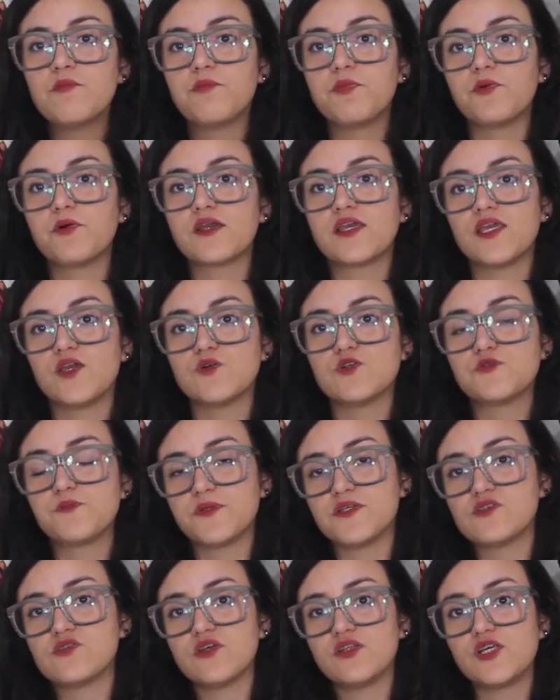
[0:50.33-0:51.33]
porque o
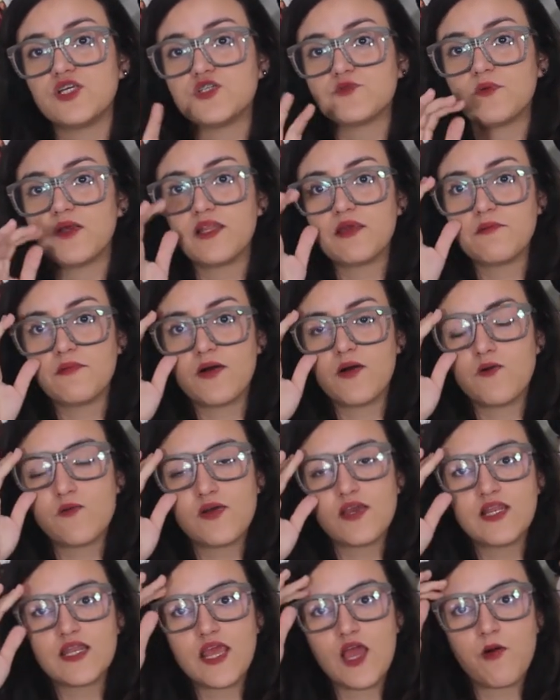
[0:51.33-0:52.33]
expressionismo
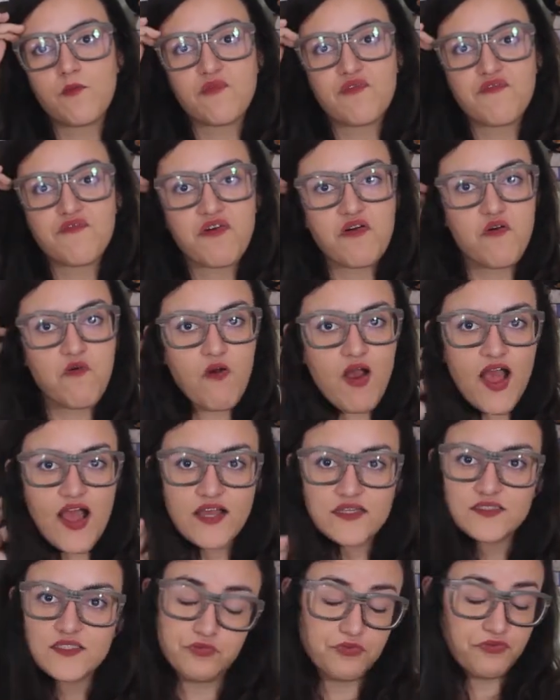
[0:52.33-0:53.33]
alemão ele é uma
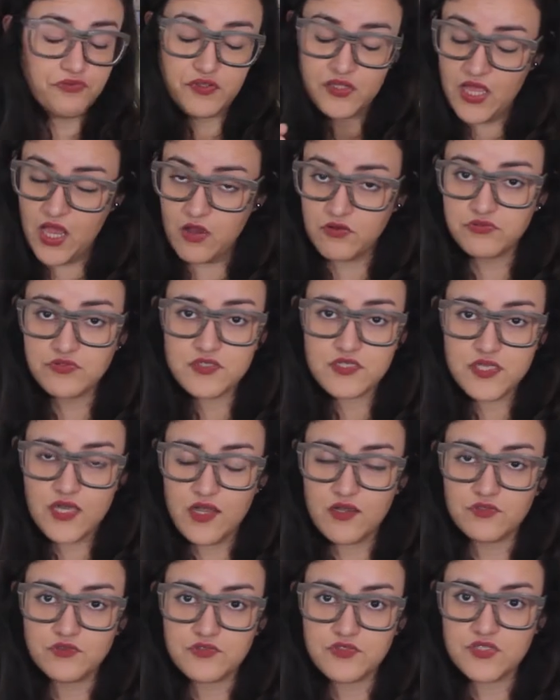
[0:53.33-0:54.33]
vanguarda do final do
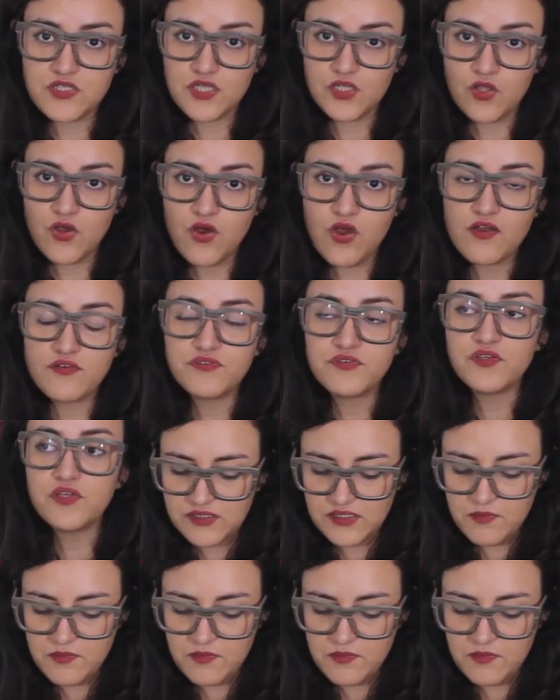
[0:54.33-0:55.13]
século XIX.